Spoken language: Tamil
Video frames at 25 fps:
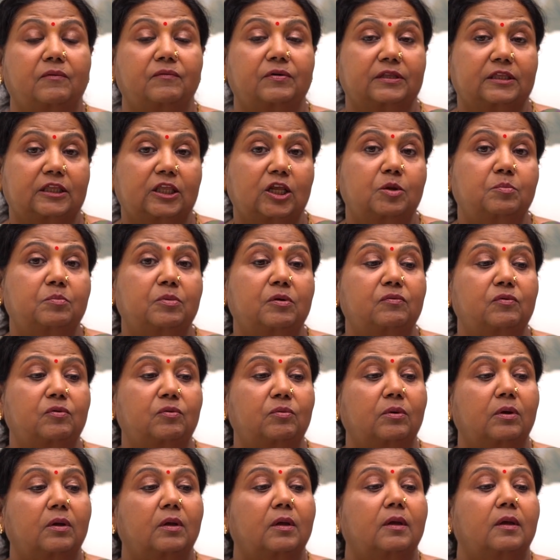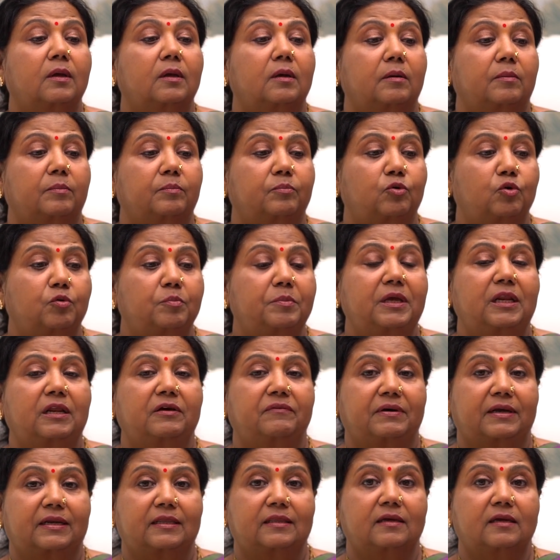அவங்க திரும்பவும்
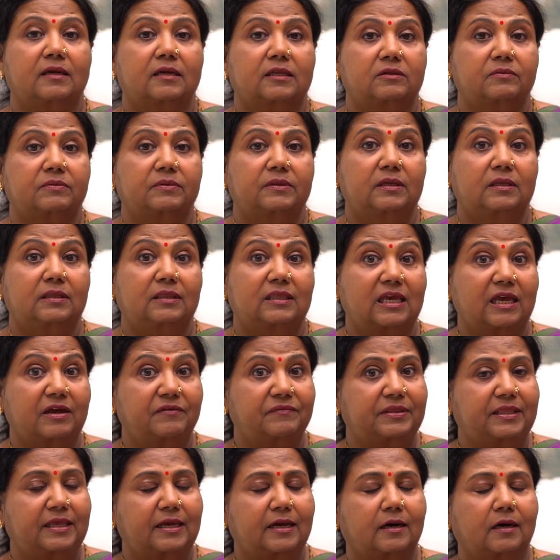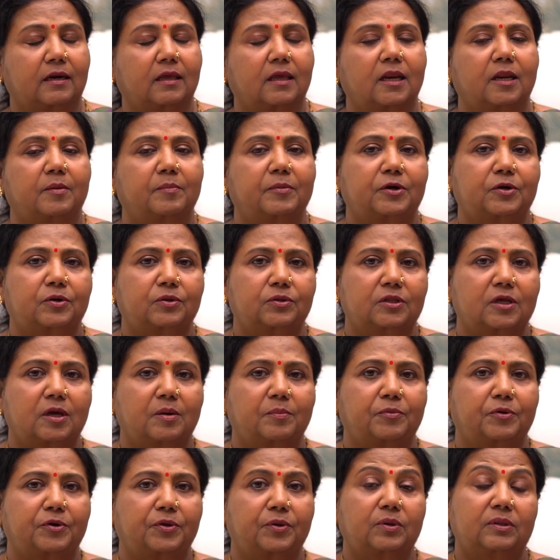பூமியில் வரதுங்கிறது வந்து தேவதைகளால்
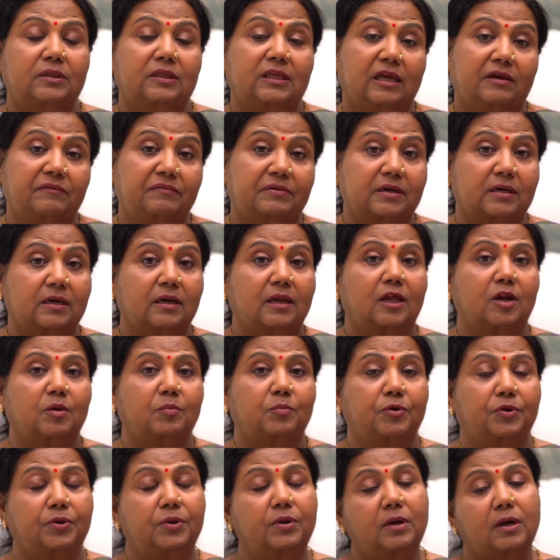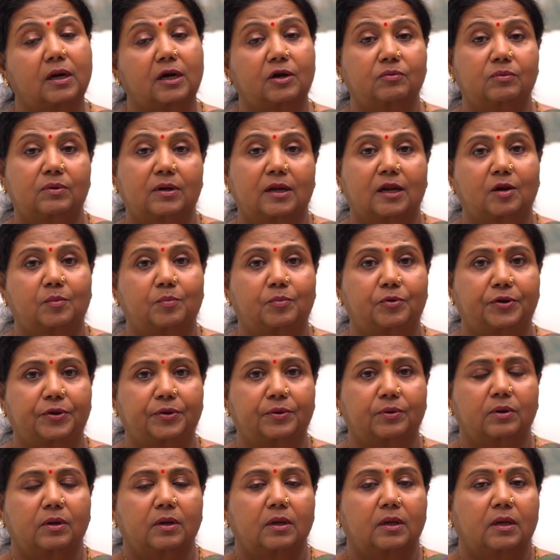மட்டும்தான் முடியும் தேவர்களால் முடியும் கடவுளால்
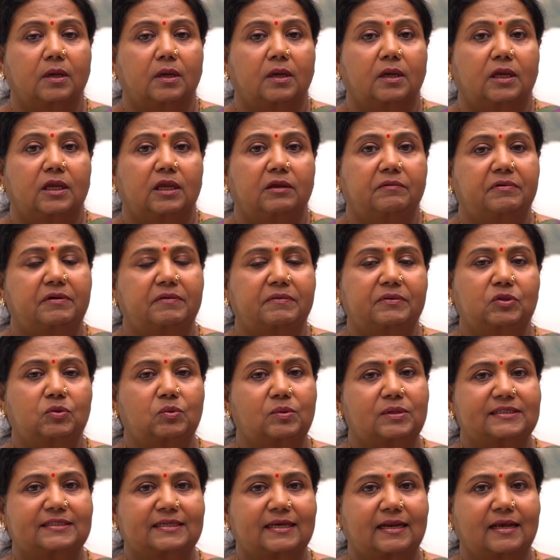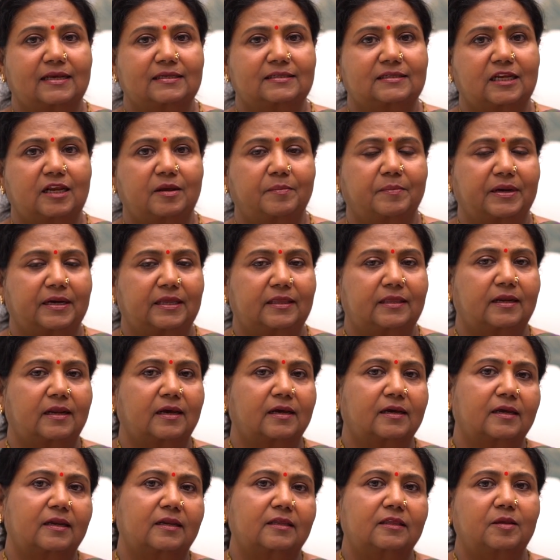முடியும் இவர் வந்து ஒரு சராசரி
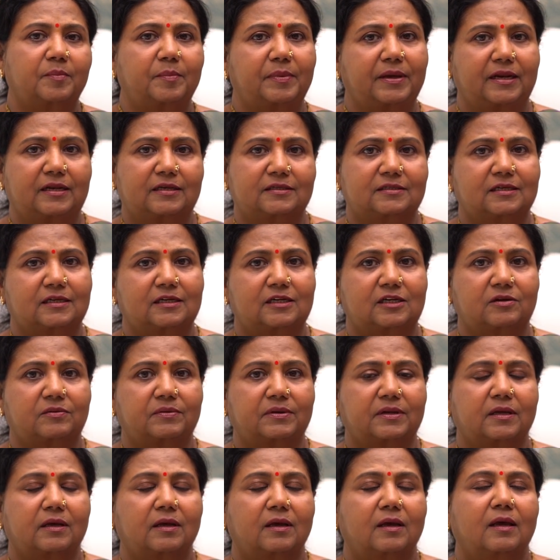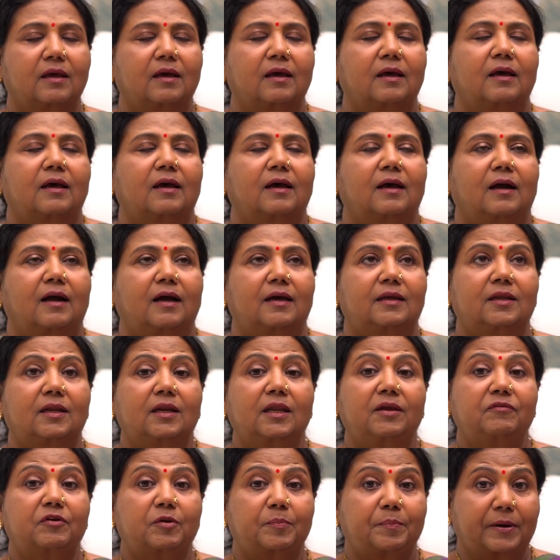மனிதனாக இருந்து மேலே சென்றவர்
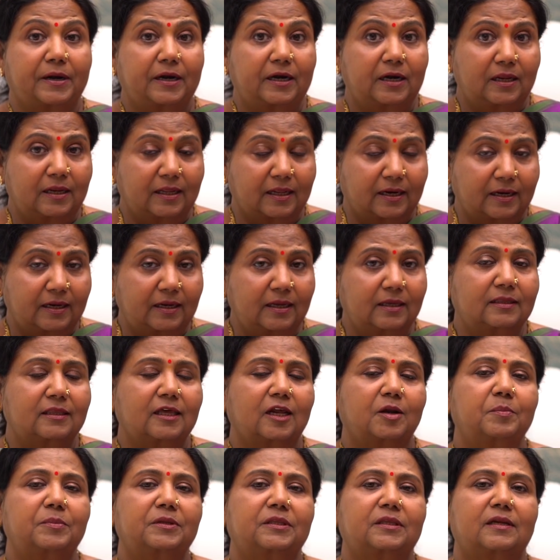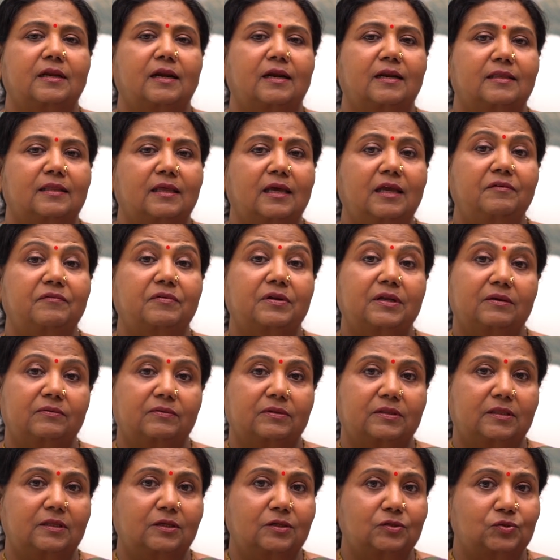ஆனாலும் இவர் பண்ண நிறைய தர்மத்தினால தான் இவர்
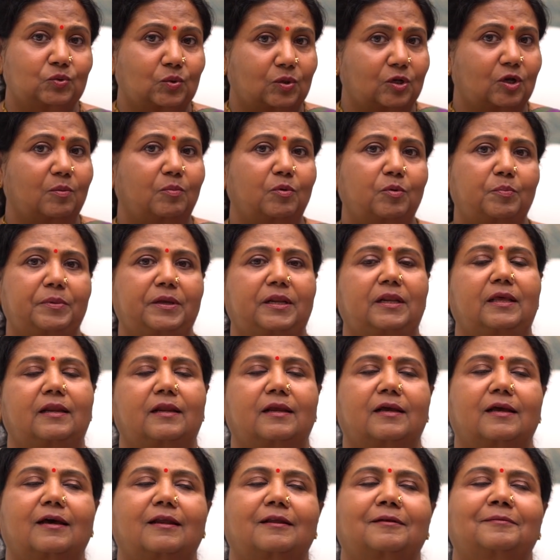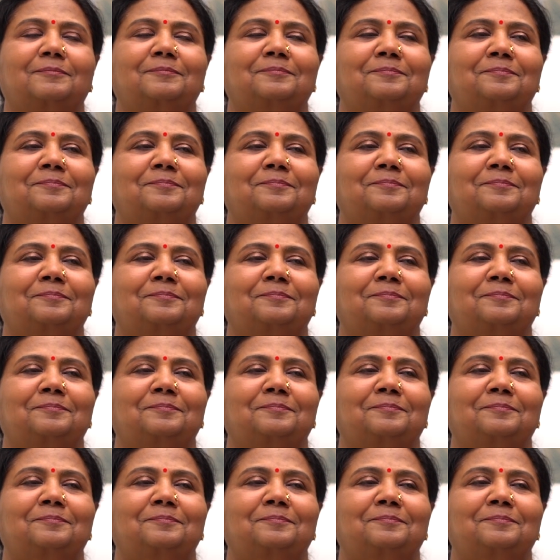வந்து சொர்க்க பூமியில் இருக்கார்